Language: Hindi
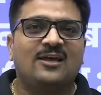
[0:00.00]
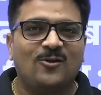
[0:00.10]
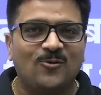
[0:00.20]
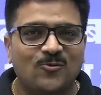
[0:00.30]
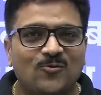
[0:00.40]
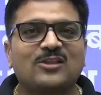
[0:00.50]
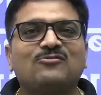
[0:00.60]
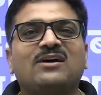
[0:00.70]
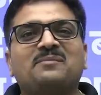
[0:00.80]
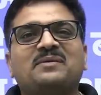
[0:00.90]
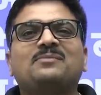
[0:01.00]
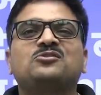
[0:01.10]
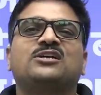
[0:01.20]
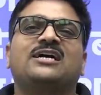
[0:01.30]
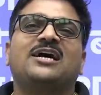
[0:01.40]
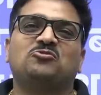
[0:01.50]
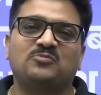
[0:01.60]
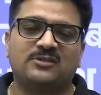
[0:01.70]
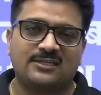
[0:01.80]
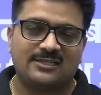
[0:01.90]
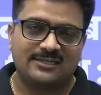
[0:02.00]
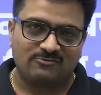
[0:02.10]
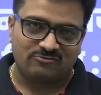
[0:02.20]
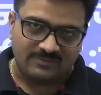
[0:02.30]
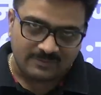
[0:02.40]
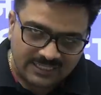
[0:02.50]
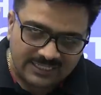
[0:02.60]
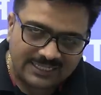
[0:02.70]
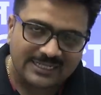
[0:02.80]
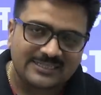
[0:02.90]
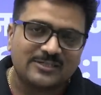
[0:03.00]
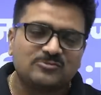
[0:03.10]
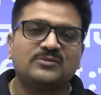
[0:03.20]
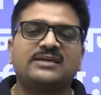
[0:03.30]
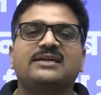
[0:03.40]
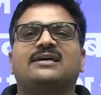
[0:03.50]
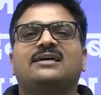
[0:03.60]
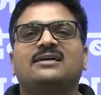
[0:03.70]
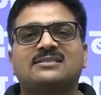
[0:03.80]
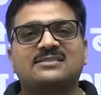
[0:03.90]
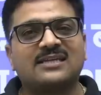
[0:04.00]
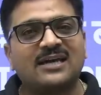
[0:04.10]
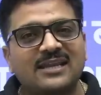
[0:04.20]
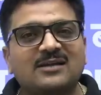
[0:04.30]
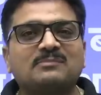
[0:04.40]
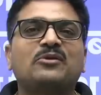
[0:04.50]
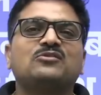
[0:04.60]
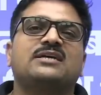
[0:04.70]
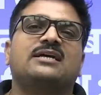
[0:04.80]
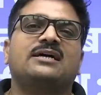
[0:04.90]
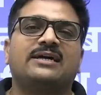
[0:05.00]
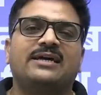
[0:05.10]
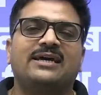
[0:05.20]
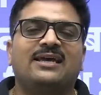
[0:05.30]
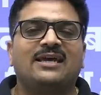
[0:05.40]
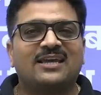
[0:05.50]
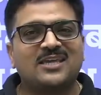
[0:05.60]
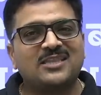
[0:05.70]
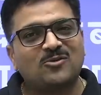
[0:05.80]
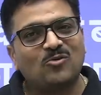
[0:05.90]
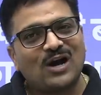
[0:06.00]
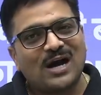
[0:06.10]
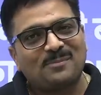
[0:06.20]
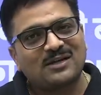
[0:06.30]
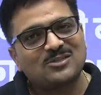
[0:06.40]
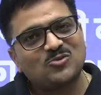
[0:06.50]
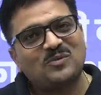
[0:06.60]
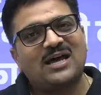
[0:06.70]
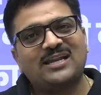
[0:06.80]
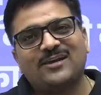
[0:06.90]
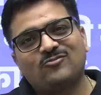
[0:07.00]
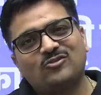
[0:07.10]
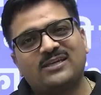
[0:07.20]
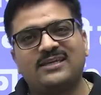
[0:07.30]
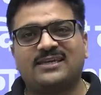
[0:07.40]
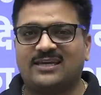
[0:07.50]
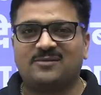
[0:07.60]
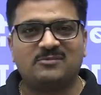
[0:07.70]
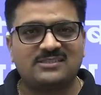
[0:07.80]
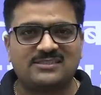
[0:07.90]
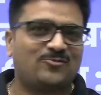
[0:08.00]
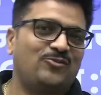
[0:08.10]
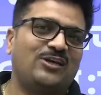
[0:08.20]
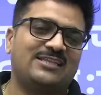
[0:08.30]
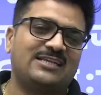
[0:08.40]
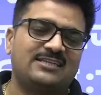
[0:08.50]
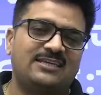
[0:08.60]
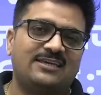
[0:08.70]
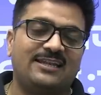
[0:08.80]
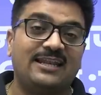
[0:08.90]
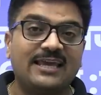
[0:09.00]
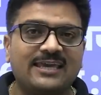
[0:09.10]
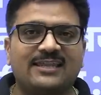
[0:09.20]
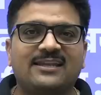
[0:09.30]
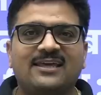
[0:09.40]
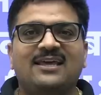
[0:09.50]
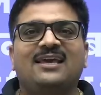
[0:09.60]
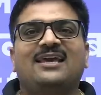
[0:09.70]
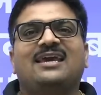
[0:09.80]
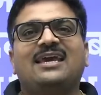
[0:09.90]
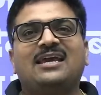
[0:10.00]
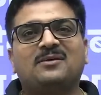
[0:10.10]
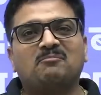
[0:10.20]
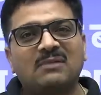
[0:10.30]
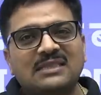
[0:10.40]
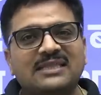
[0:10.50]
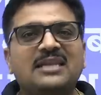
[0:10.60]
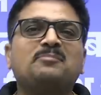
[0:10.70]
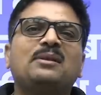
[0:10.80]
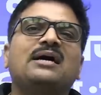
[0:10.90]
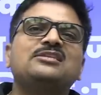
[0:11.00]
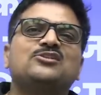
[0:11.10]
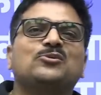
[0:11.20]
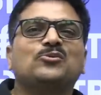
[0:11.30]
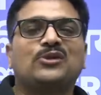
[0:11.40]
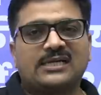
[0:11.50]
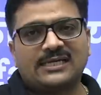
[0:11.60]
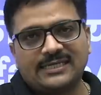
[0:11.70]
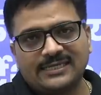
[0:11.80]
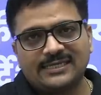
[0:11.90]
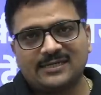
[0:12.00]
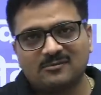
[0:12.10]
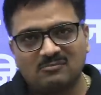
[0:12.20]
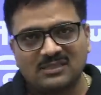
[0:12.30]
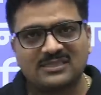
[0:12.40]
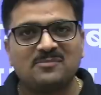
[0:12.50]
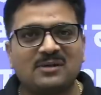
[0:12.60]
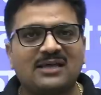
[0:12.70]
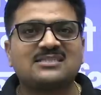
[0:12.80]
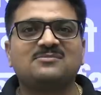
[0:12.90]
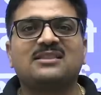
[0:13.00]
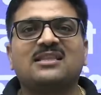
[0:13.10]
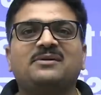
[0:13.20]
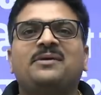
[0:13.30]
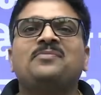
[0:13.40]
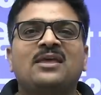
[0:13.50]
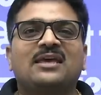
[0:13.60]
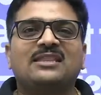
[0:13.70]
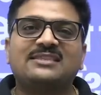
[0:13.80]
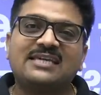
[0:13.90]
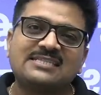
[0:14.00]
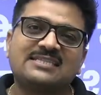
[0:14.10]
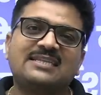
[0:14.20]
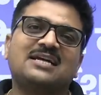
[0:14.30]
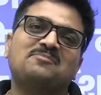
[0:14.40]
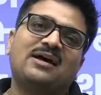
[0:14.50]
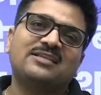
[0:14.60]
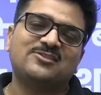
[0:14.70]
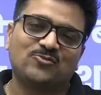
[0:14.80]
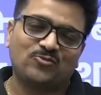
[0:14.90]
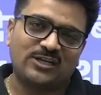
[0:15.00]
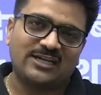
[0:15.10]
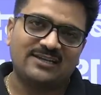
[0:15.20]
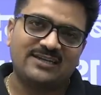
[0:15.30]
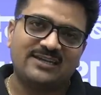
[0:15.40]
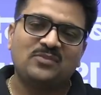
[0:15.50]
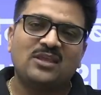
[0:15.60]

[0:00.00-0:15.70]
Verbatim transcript: लोगों के द्वारा प्राप्त शिकायतों पर निर्णय लेते हुए सारी कंपनियों से कहा है कि देखो आपका जो प्लान है वो ठीक है हमें इससे कोई ऐतराज़ नहीं है लेकिन एक मंथली प्लान जरूर निकालिए मंथली प्लान से मतलब है तीस दिन का प्लान जरूर निकालिए